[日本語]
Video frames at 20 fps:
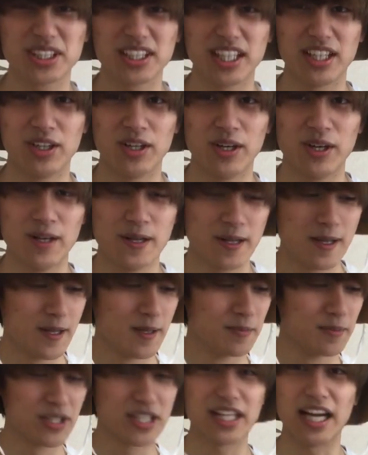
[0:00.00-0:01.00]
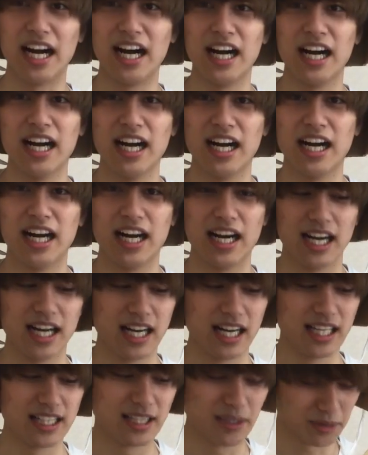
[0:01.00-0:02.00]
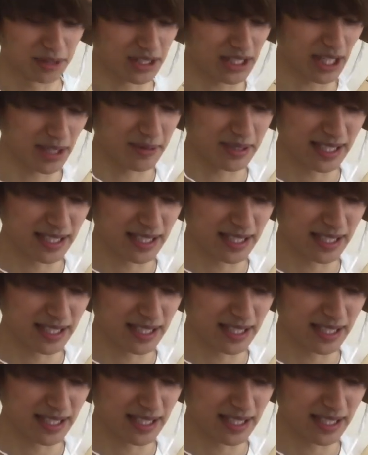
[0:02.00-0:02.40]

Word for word: すけど武器が手元にあり